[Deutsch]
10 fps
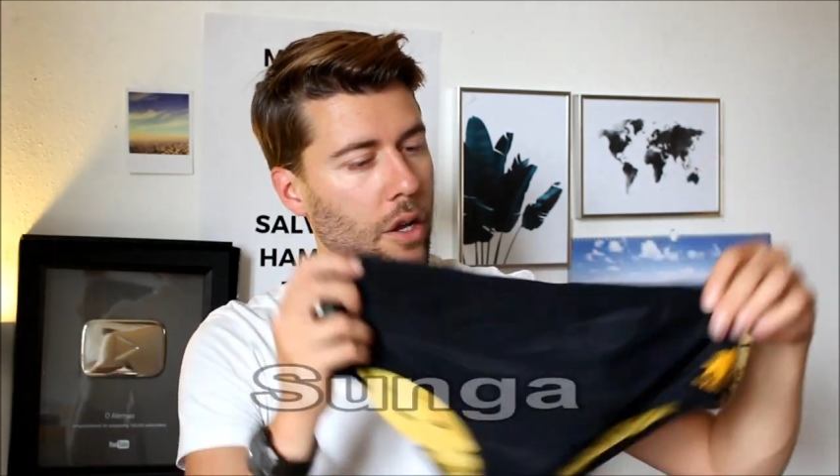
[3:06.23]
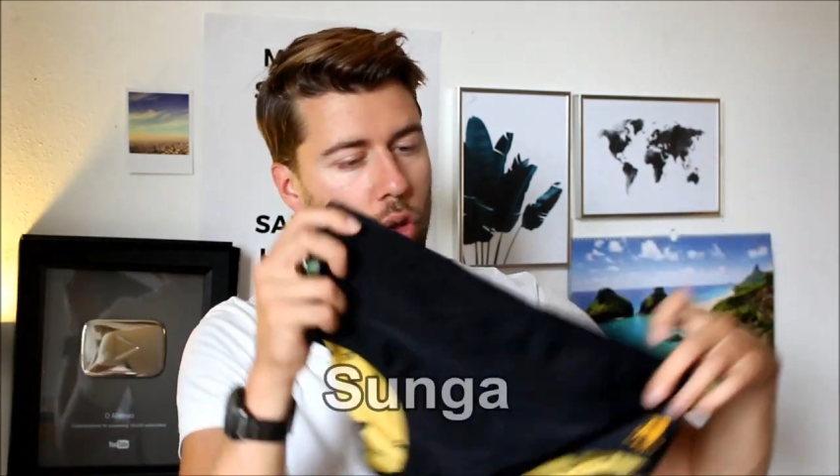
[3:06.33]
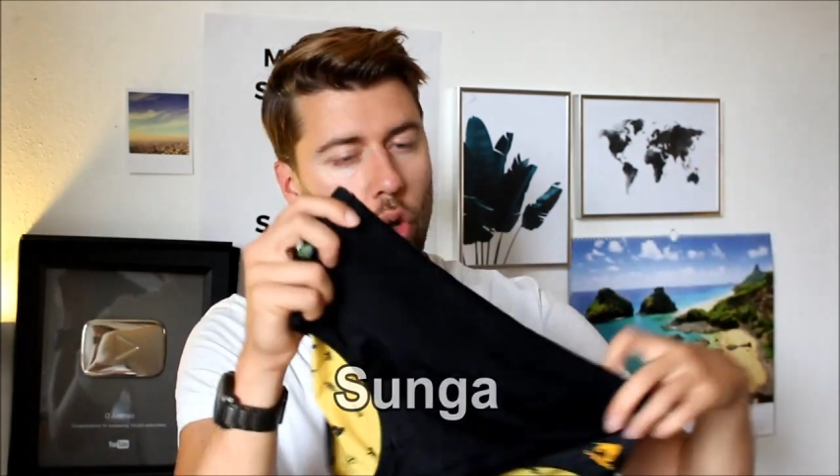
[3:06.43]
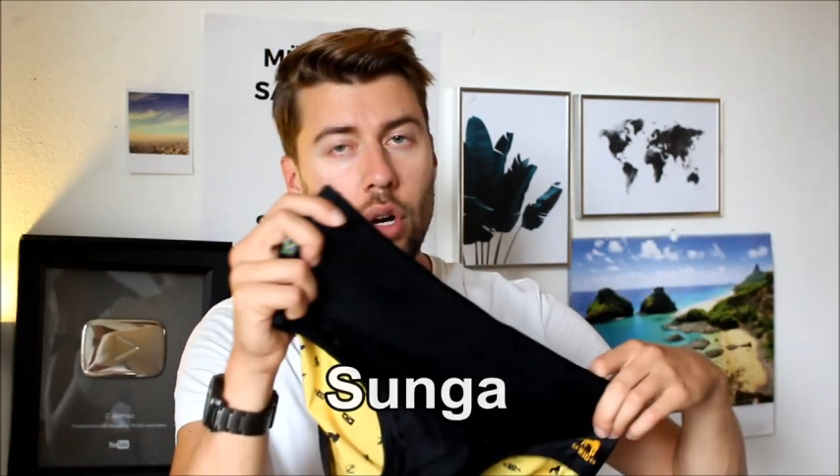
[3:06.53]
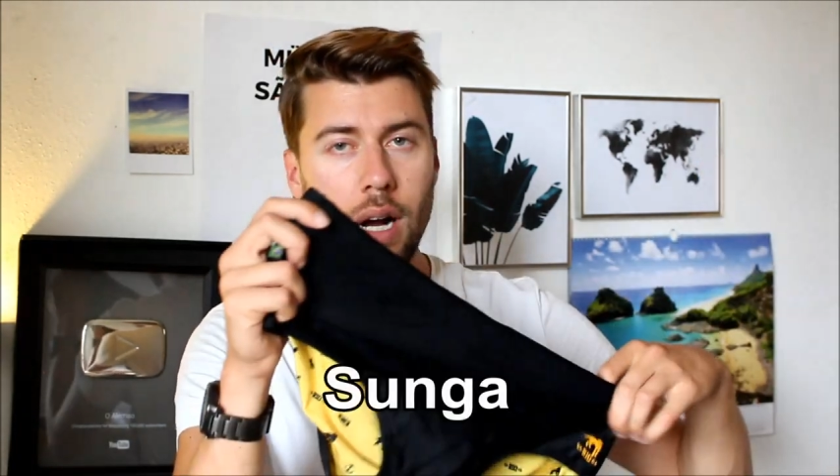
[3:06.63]

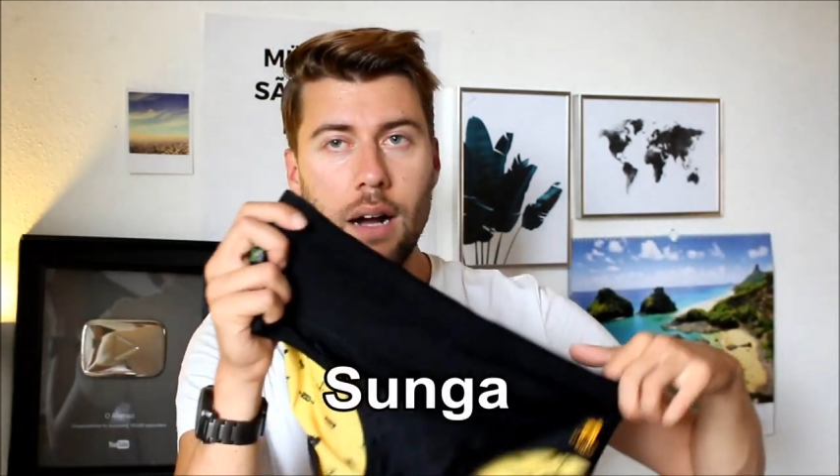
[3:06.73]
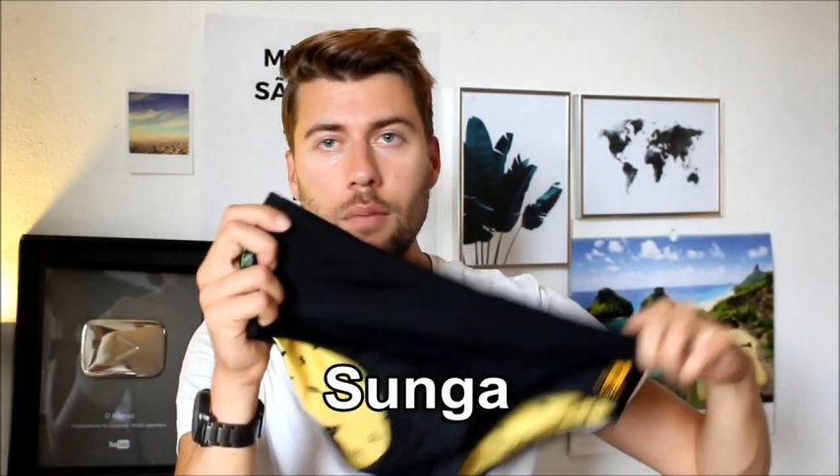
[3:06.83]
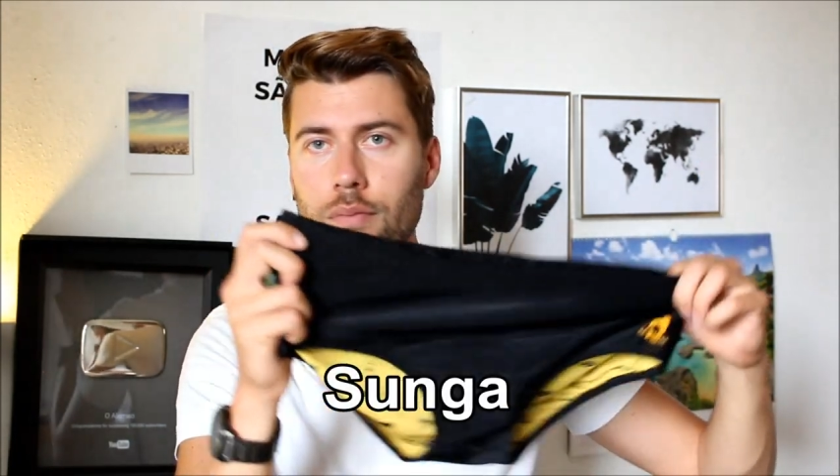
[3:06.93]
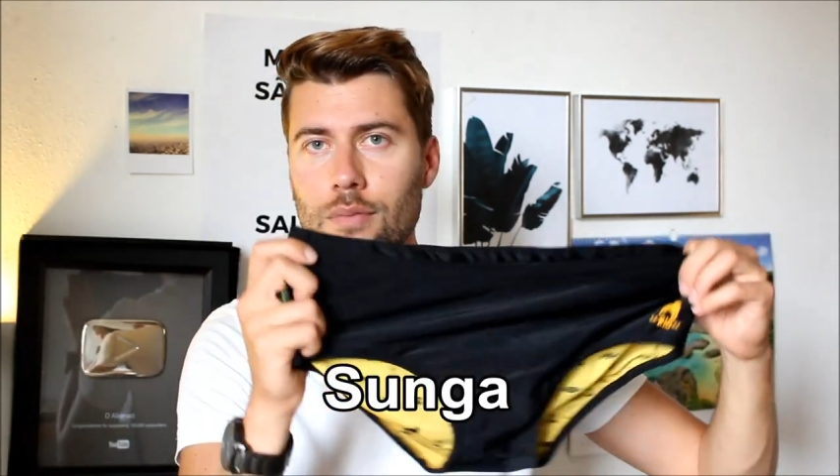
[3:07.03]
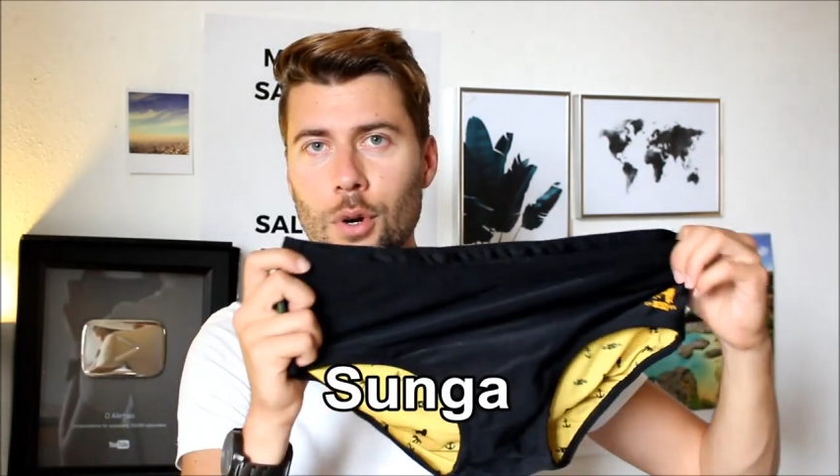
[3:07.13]

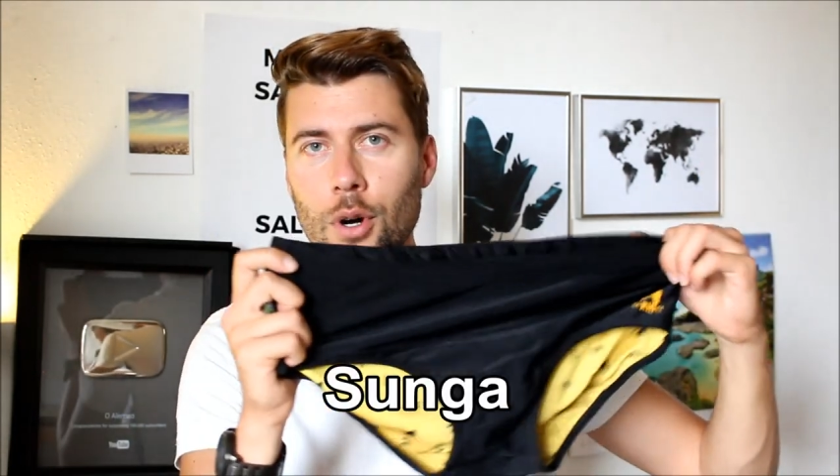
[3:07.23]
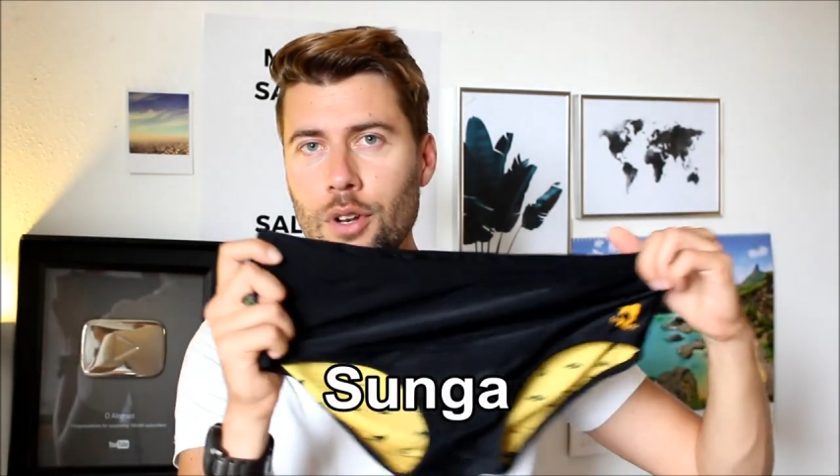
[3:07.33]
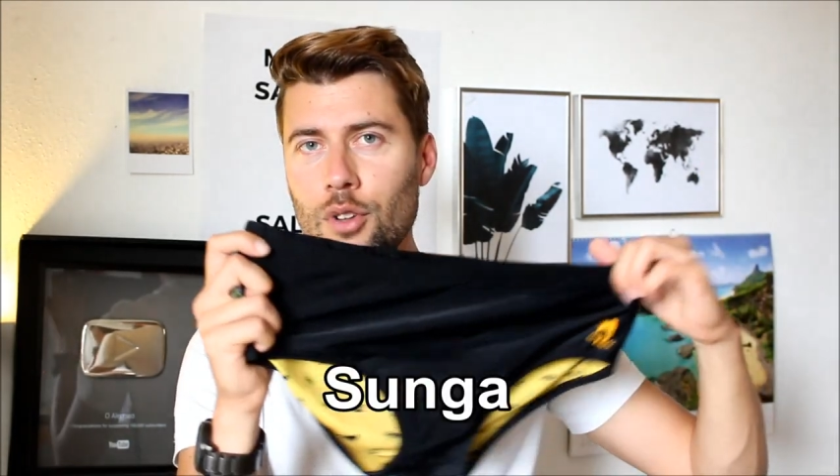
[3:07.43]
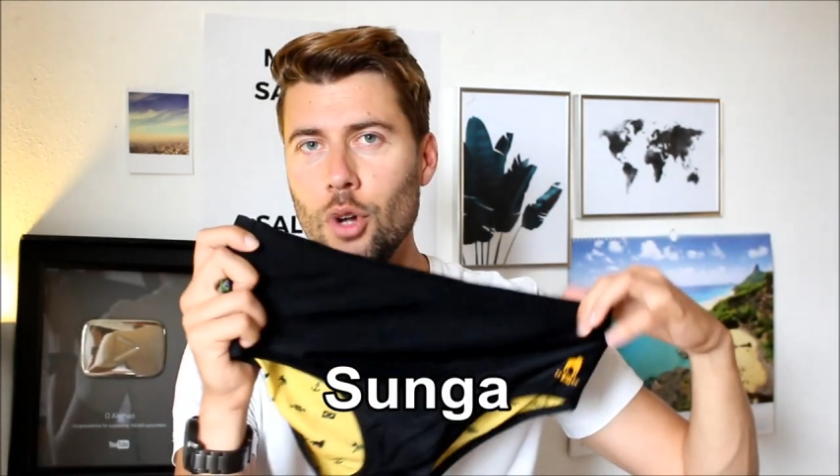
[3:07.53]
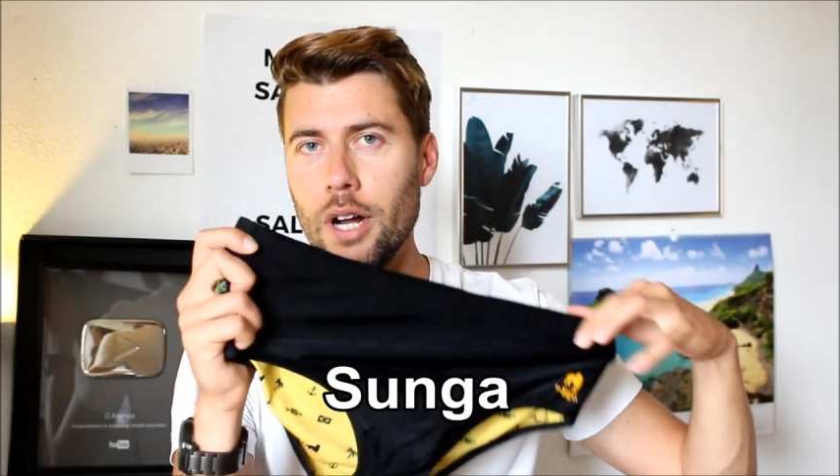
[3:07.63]
Sunga und